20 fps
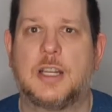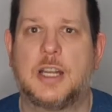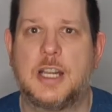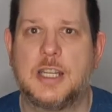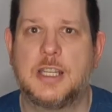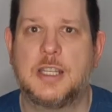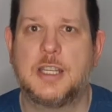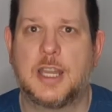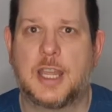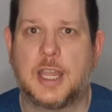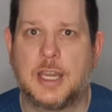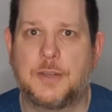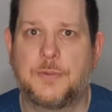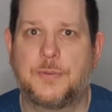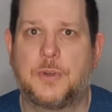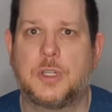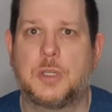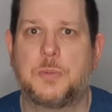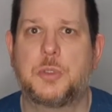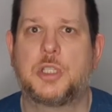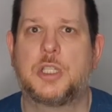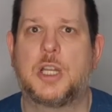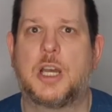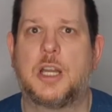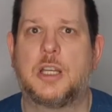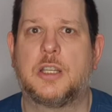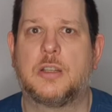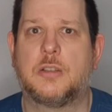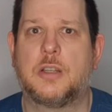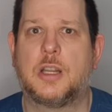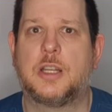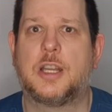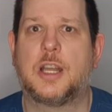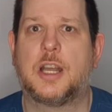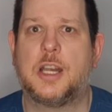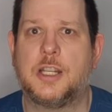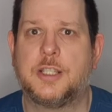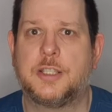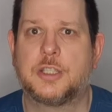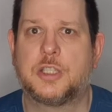halten direkt vor dem Stadion an der
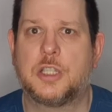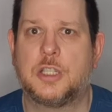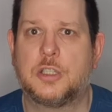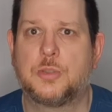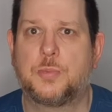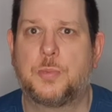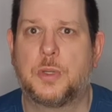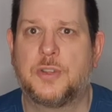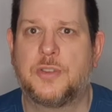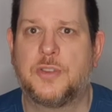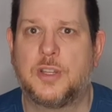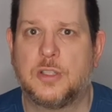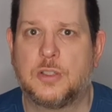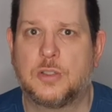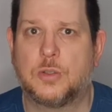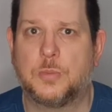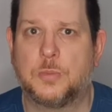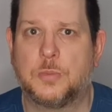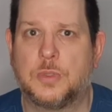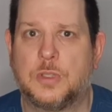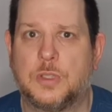Haltestelle Sportzentrum.